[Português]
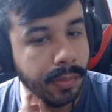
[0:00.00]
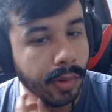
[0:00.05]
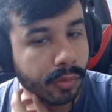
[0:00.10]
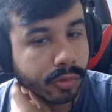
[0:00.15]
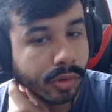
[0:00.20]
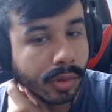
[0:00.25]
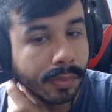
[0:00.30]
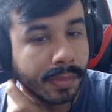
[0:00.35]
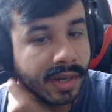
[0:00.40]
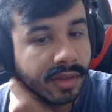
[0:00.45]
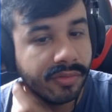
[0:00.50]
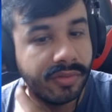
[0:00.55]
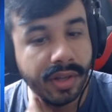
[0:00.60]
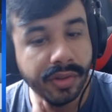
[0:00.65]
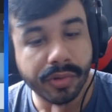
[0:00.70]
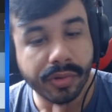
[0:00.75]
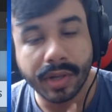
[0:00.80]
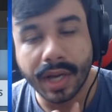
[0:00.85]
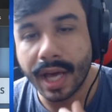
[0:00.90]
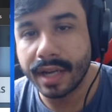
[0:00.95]
Bom, sobre
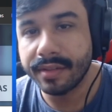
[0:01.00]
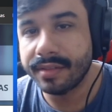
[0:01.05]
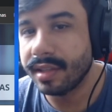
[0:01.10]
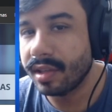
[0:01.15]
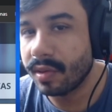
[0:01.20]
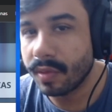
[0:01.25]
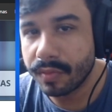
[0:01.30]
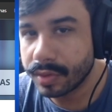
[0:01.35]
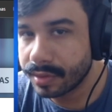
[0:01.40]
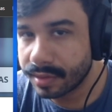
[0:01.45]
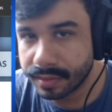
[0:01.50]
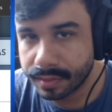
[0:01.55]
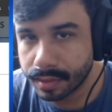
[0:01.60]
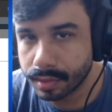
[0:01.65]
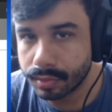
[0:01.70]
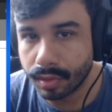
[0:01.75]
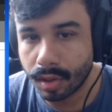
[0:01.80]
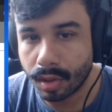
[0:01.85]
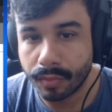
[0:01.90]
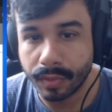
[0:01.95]
evento, cara, esse aqui é um evento
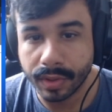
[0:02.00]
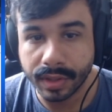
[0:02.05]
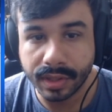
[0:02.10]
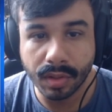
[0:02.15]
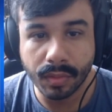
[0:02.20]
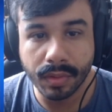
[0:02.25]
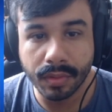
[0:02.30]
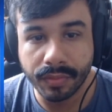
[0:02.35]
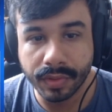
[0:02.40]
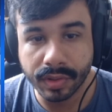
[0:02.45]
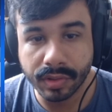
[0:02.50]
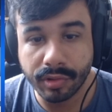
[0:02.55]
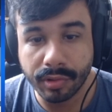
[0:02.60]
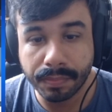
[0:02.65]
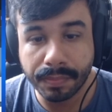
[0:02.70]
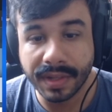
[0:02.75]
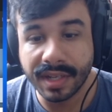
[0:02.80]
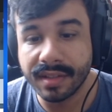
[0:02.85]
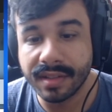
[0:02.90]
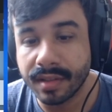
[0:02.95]
sensacional. Vai ter um evento de
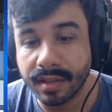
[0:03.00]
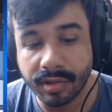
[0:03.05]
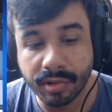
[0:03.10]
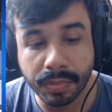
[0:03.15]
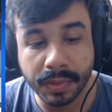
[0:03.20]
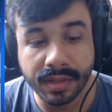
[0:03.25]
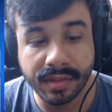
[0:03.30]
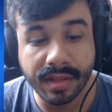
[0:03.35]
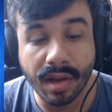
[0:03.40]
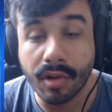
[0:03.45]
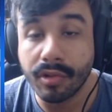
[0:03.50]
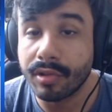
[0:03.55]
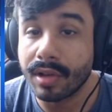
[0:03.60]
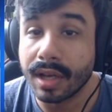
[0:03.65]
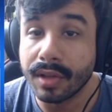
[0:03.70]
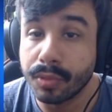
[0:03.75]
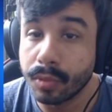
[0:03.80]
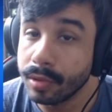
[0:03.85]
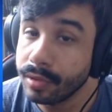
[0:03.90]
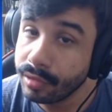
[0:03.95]
presença especial de
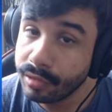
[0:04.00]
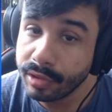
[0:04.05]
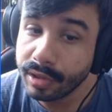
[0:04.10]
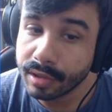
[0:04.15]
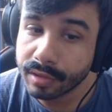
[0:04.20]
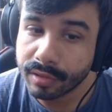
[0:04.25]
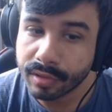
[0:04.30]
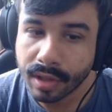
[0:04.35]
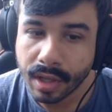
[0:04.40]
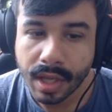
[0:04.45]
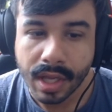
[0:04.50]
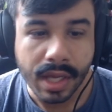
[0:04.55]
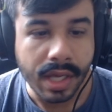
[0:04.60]
14 dias.